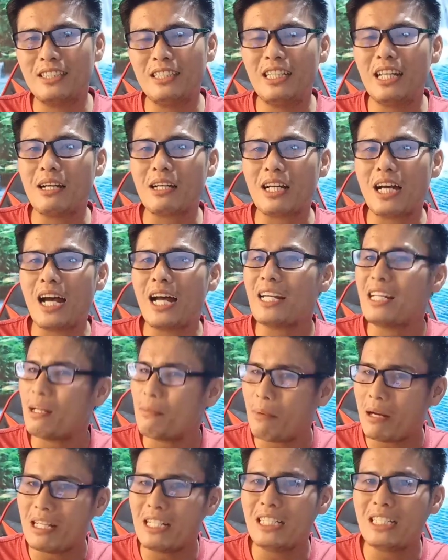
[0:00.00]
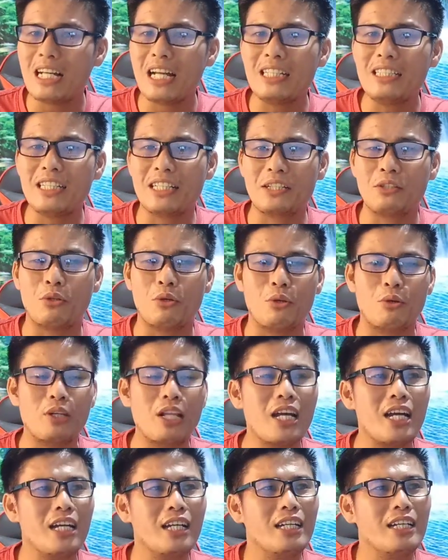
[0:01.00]
tidak ada bandingannya gitu
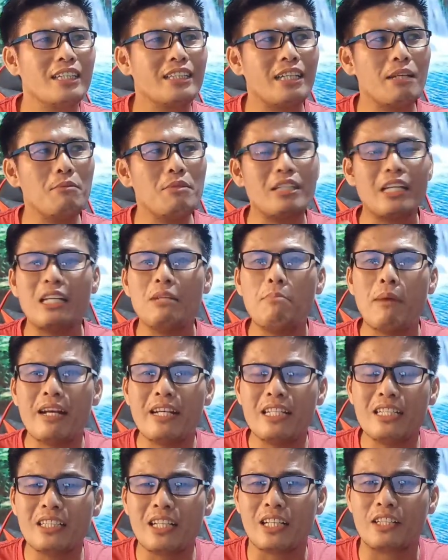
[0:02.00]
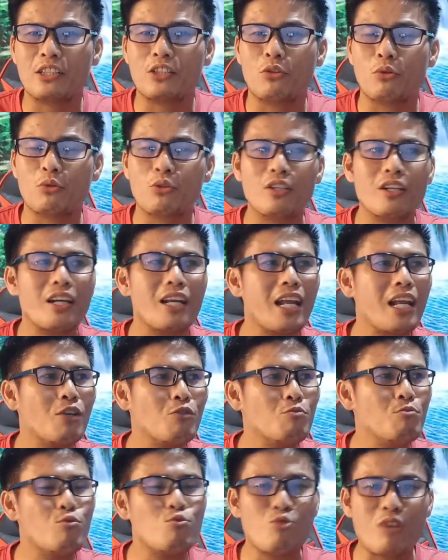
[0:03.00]
loh. Nah, nggak bisa dibandingkan gitu.
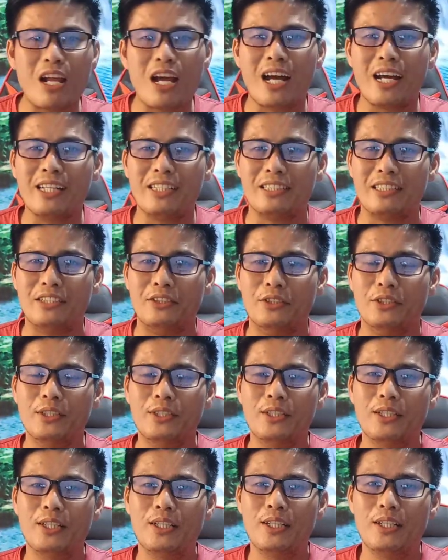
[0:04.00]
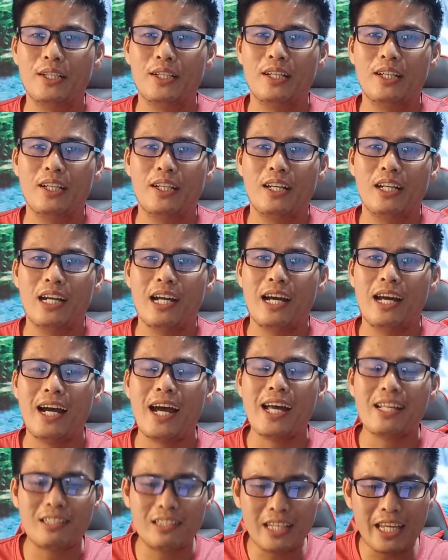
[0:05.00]
Terlalu murahkan gitu.
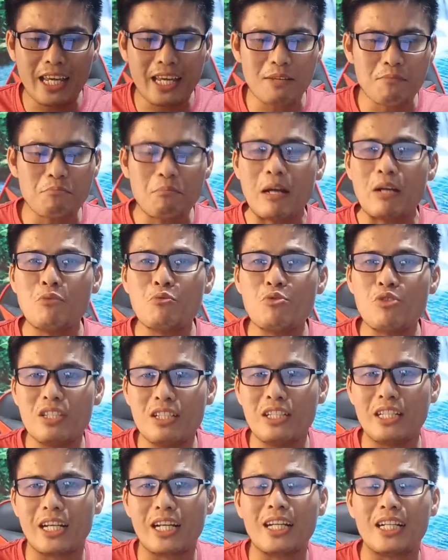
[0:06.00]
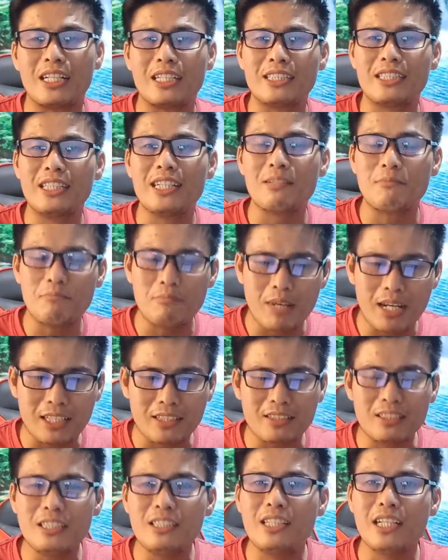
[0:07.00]
Ate manusia yang
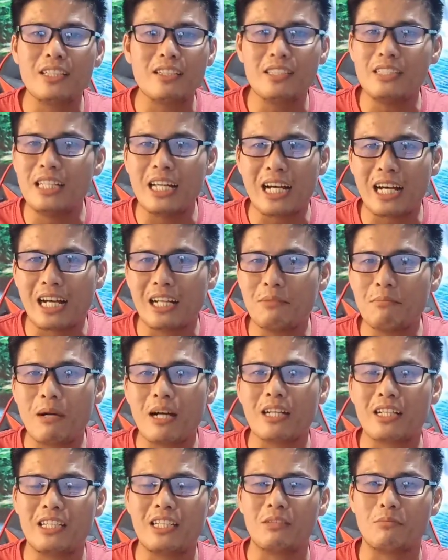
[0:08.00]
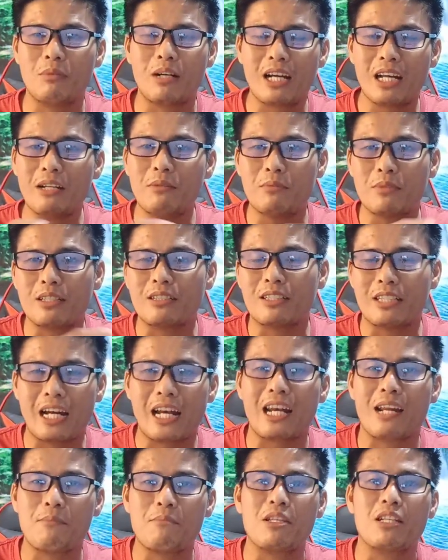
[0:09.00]
mati dan tidak akan bangkit bakalan
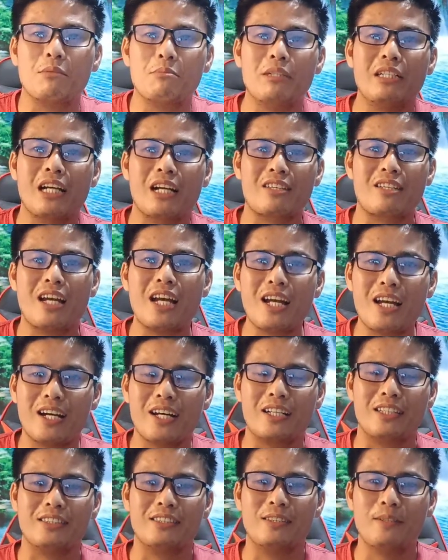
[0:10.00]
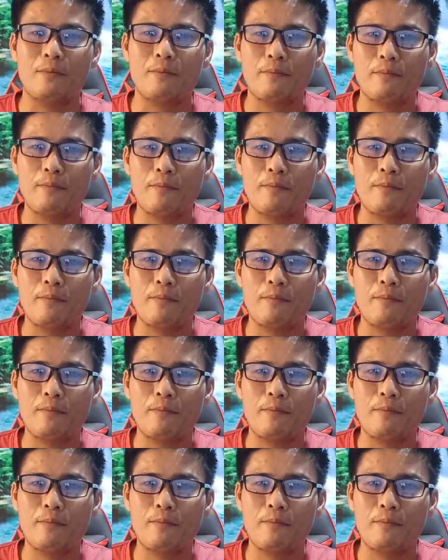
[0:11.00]
mengalami kebinasaan